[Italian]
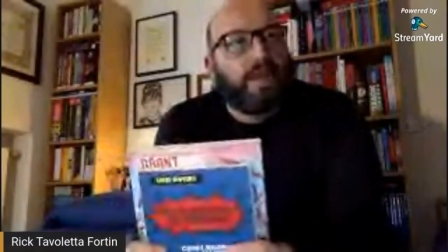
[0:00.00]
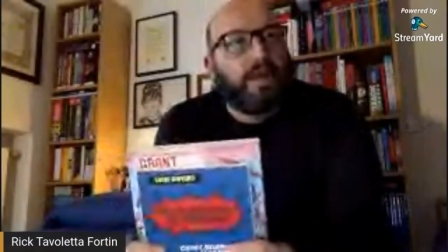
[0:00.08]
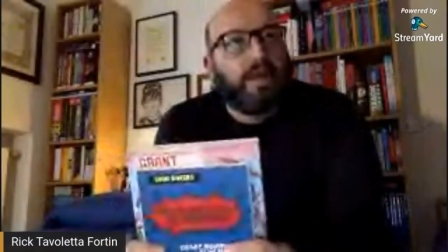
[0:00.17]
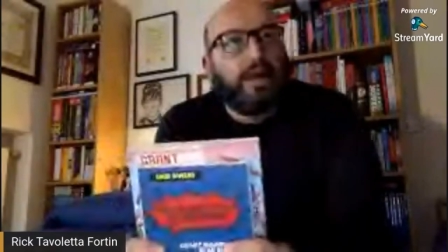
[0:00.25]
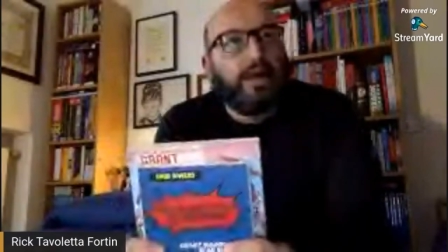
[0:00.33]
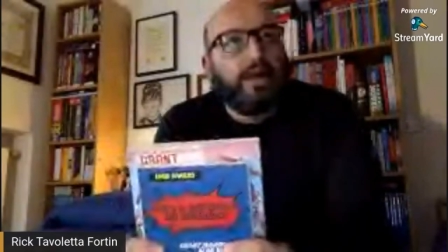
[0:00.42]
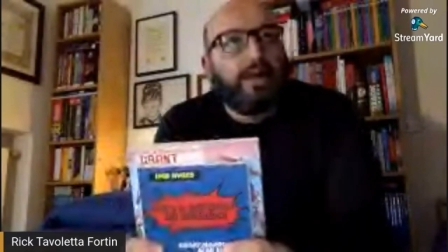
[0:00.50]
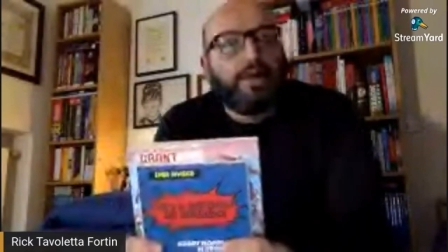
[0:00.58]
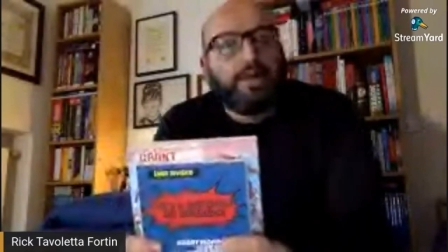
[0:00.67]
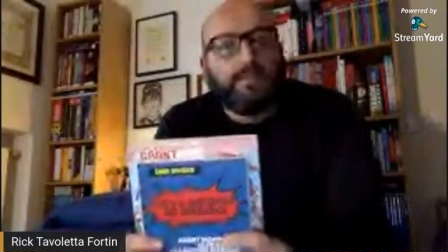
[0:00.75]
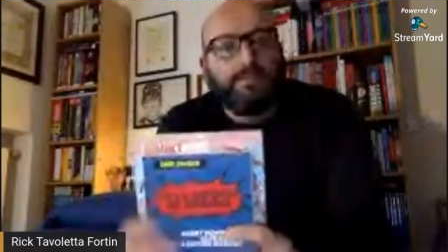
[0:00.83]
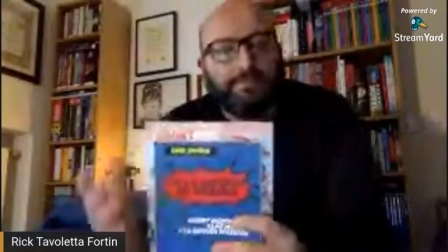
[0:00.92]

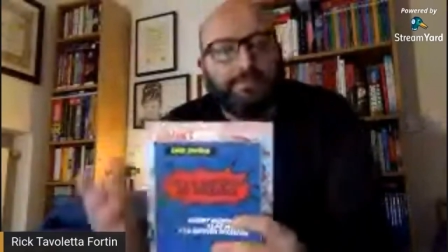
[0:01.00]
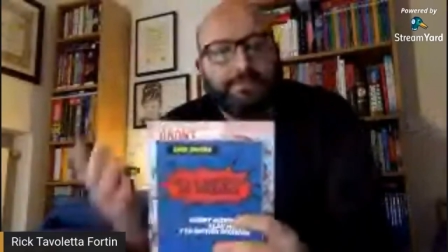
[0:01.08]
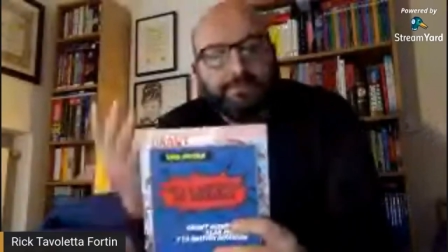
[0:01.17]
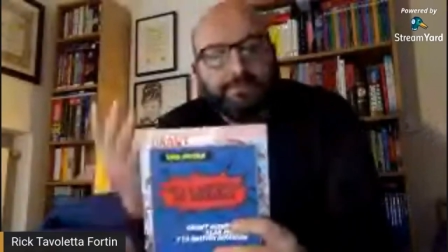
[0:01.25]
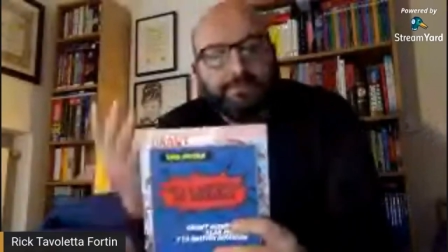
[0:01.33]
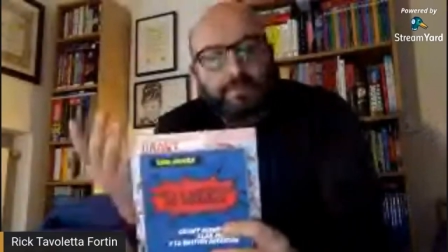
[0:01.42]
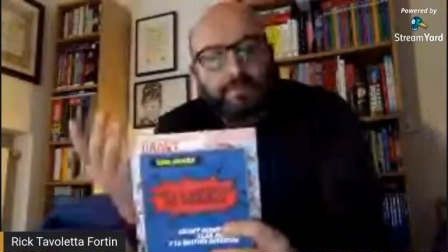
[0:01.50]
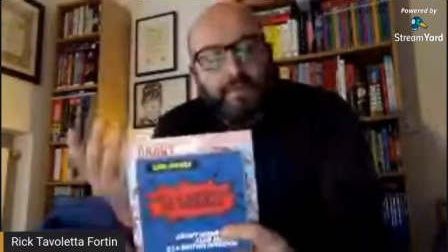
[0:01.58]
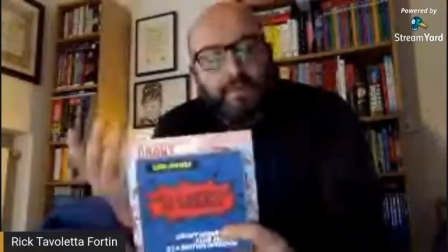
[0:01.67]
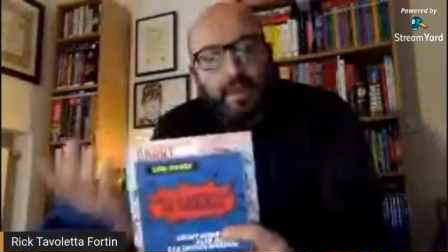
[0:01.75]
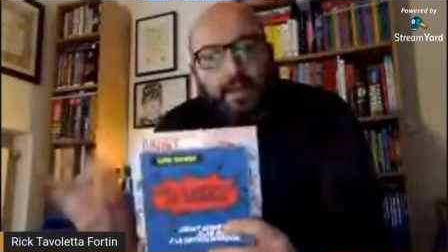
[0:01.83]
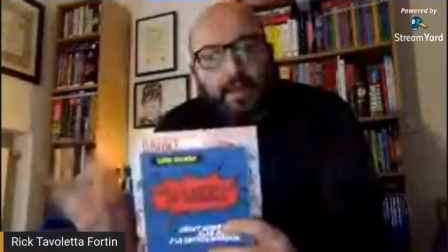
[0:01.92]
la, mm,
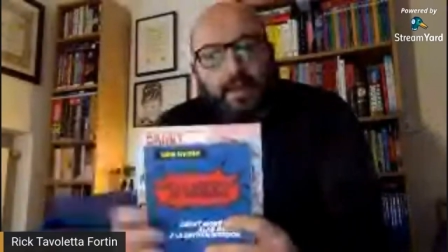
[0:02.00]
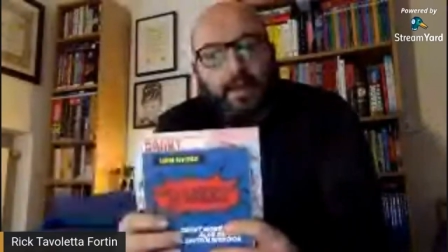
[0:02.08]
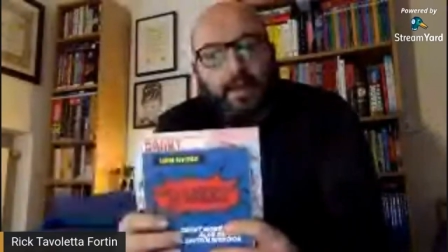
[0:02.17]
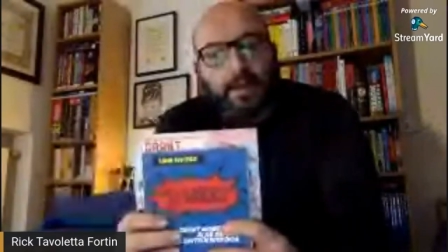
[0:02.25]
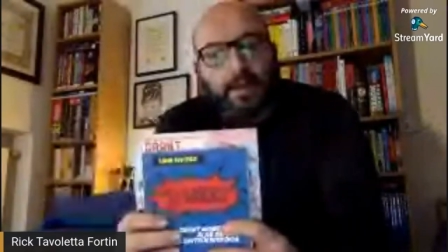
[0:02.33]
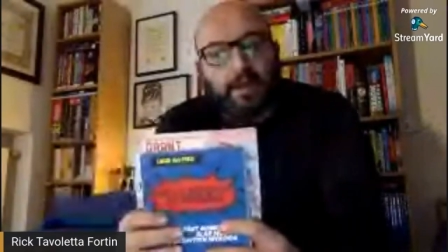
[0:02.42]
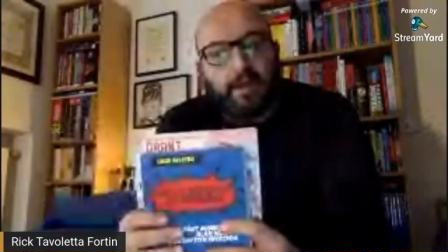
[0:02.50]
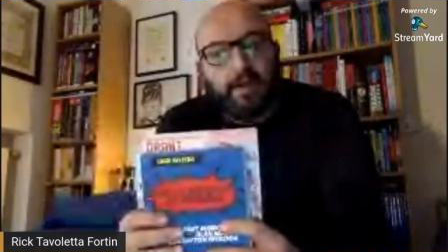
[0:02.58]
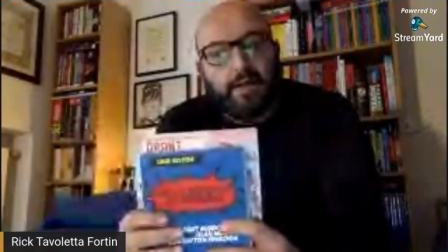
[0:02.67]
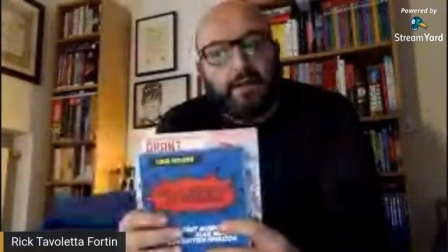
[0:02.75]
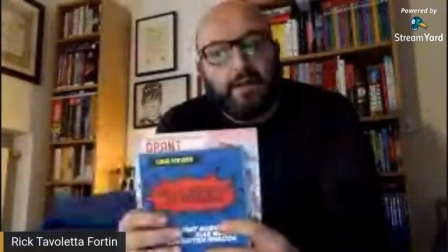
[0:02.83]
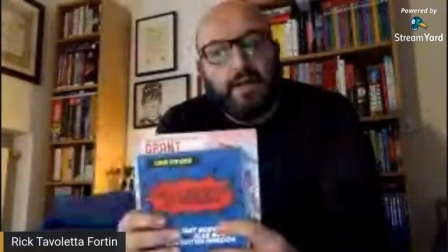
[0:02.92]
la,
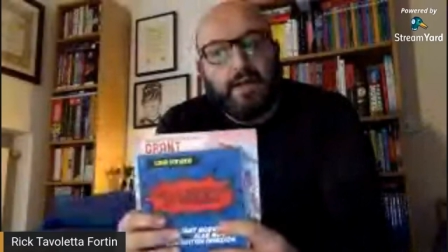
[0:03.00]
la,